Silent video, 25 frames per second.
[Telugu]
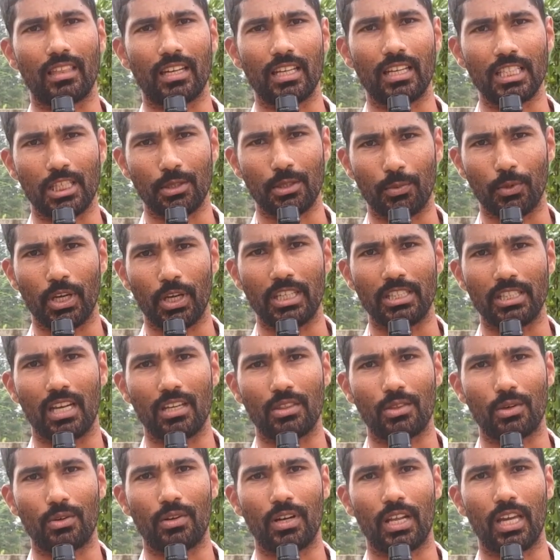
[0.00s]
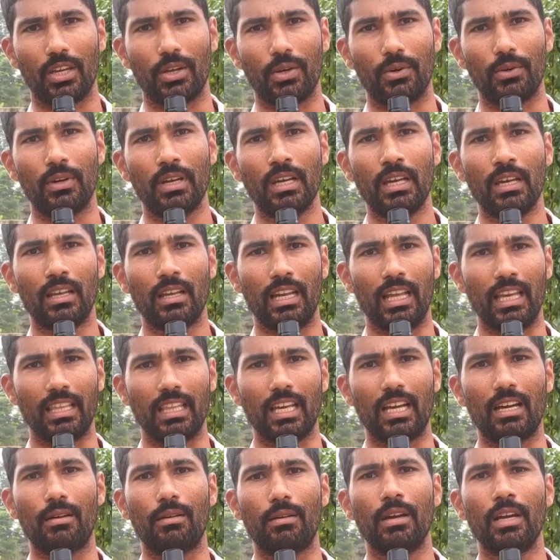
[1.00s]
అంతరించిపోయే జాతులు ఉన్నాయో
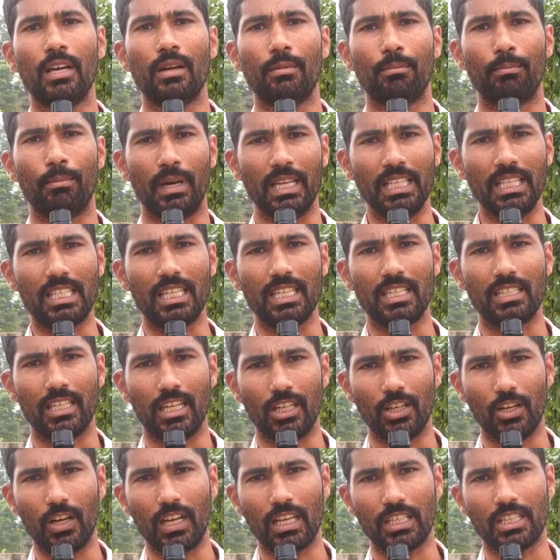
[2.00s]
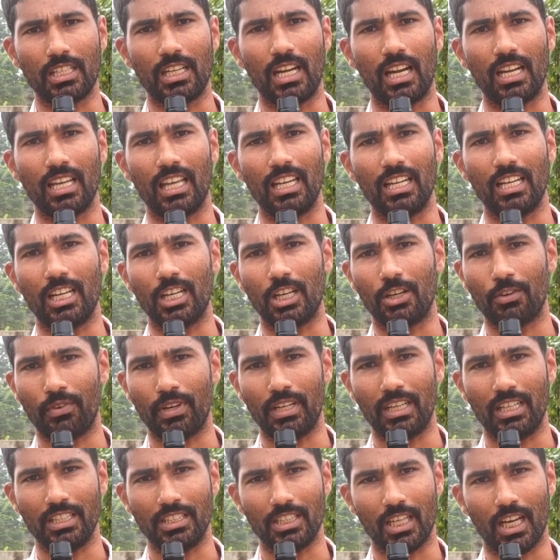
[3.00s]
లేదా మంచి జన్యు లక్షణాలు
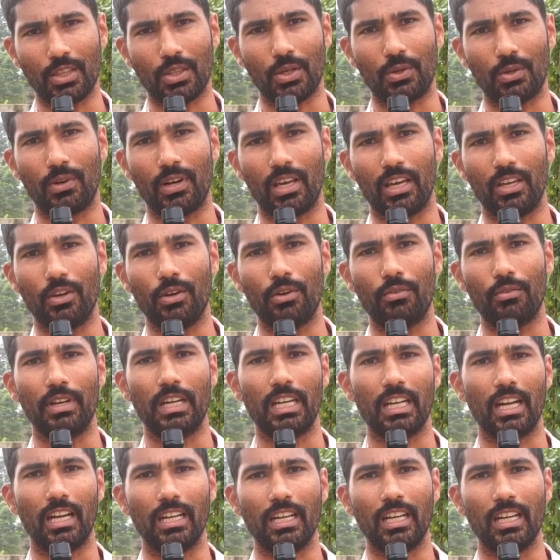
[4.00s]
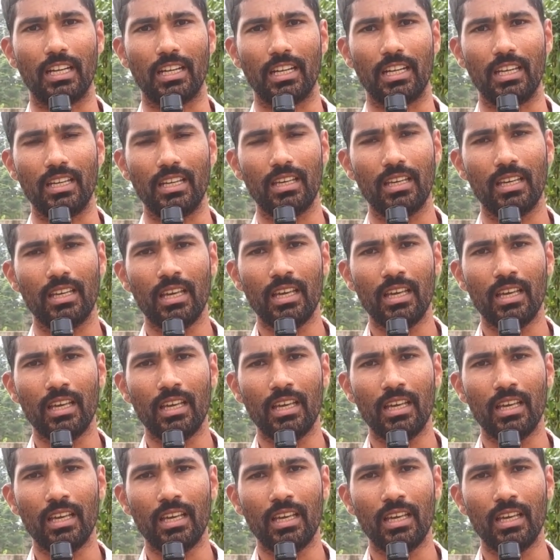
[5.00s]
కలిగినటువంటి జాతులు ఉన్నాయో వీటినన్నింటినీ